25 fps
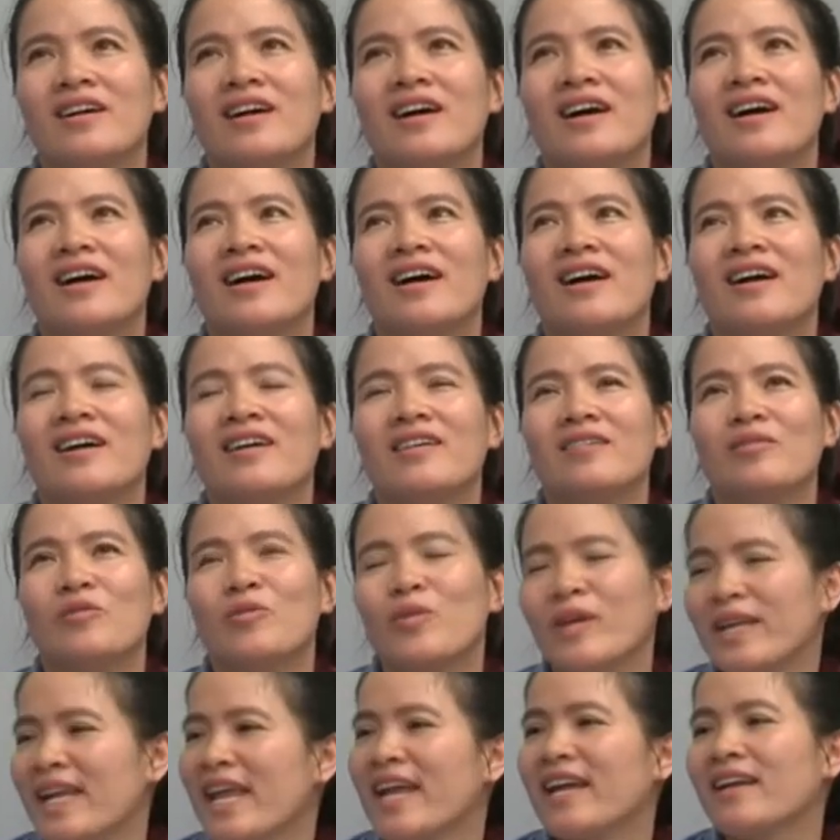uh,
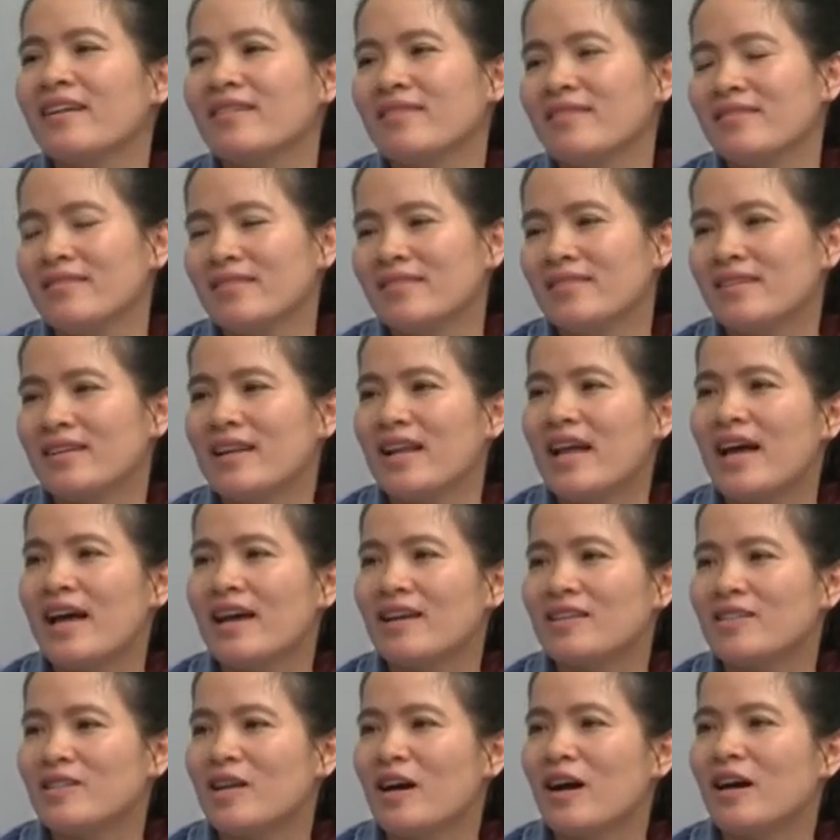quyết định
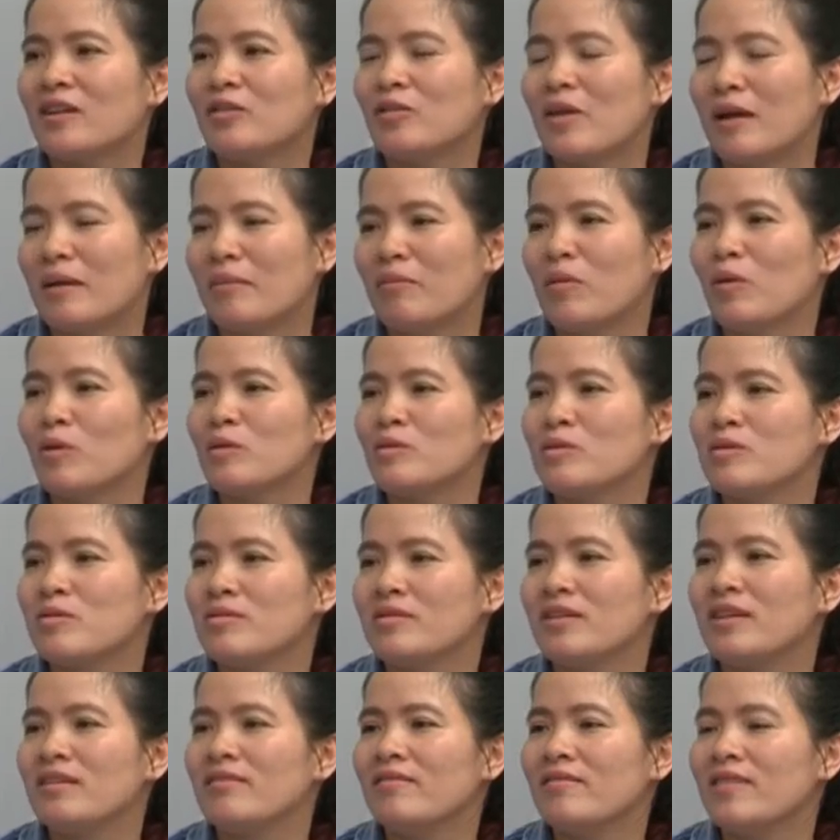là cho toàn bộ số
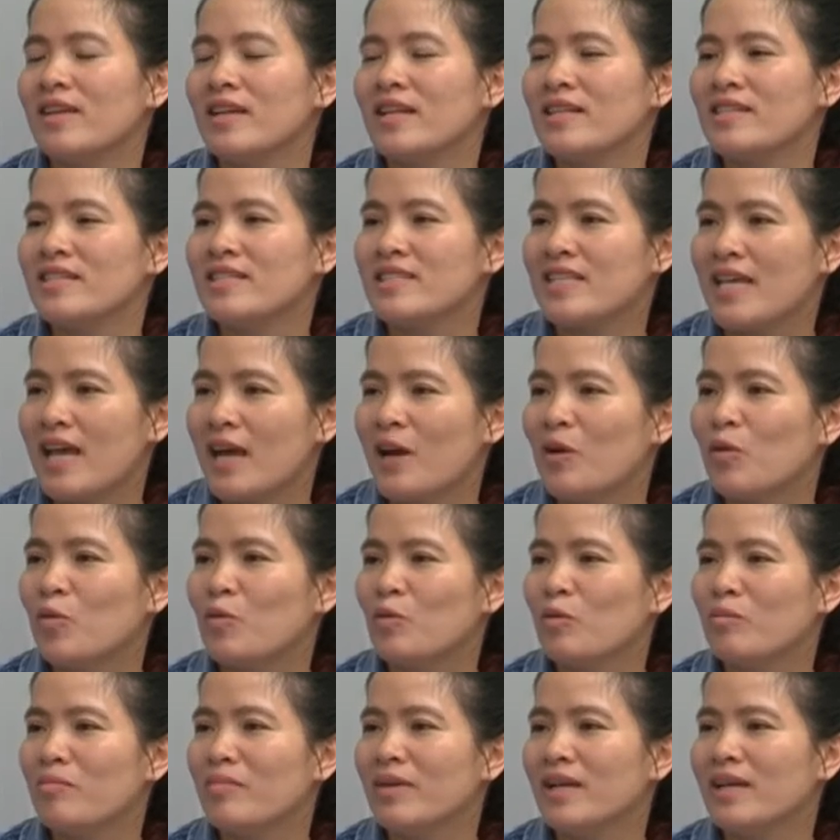nhân viên sale
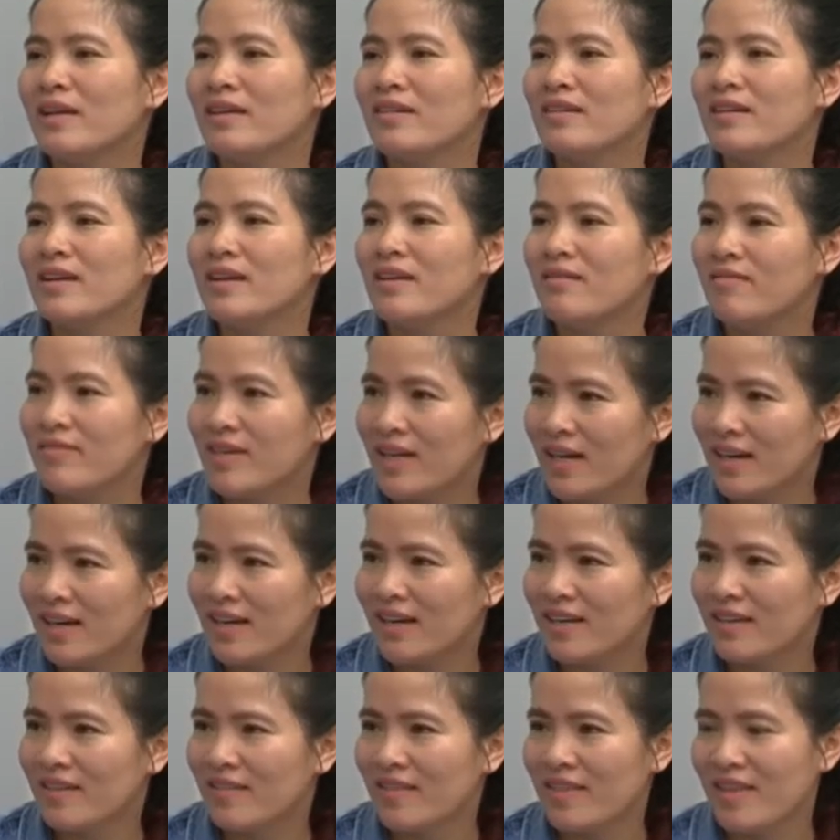của mình nghỉ việc
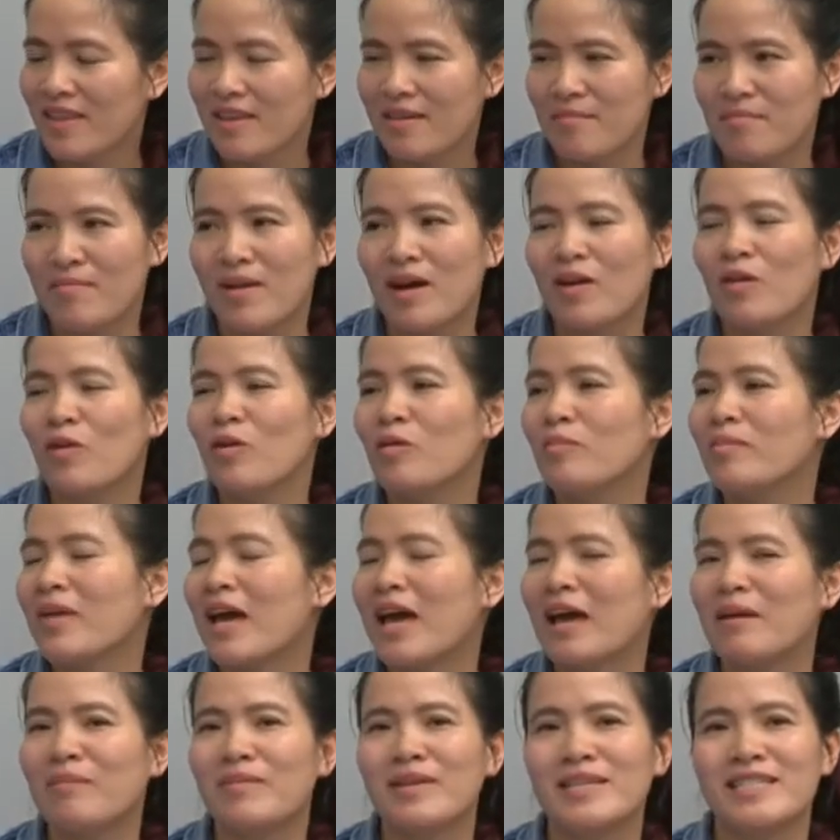bao gồm
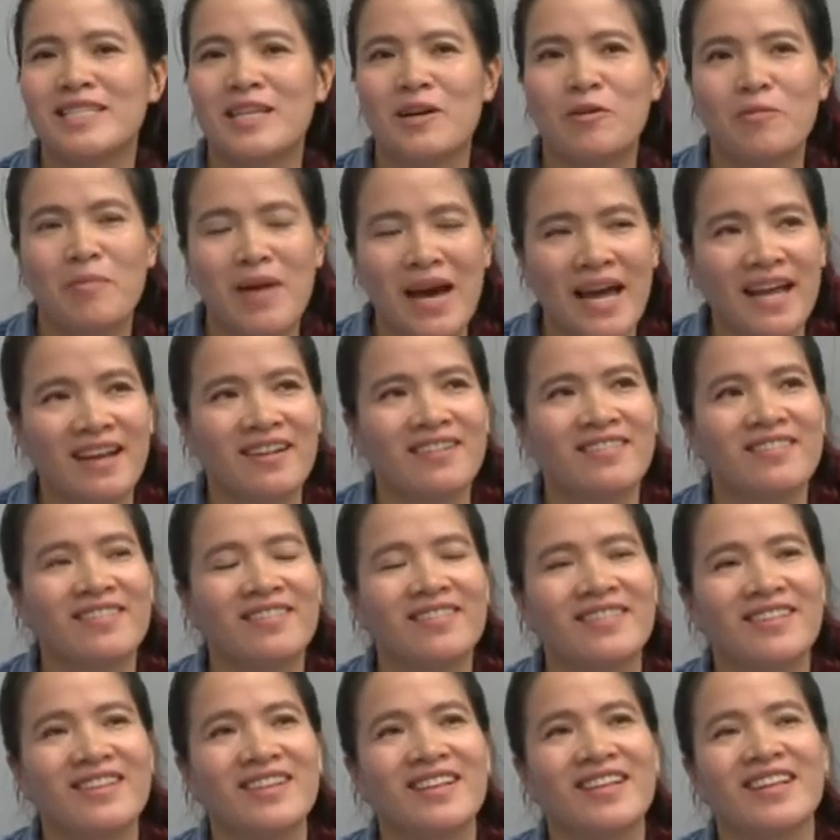26 bạn
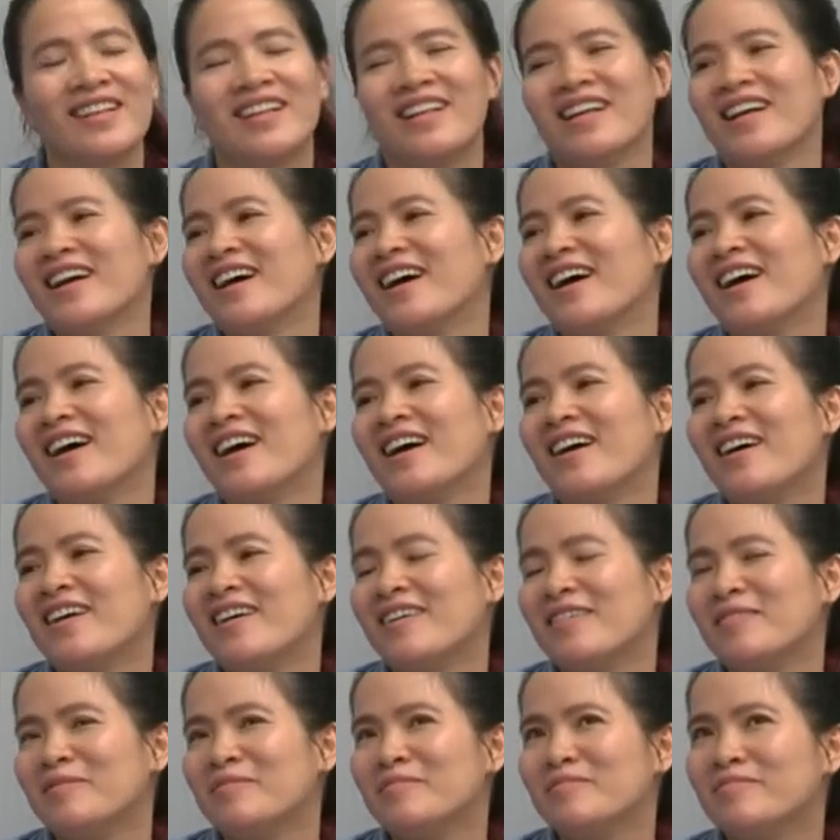à,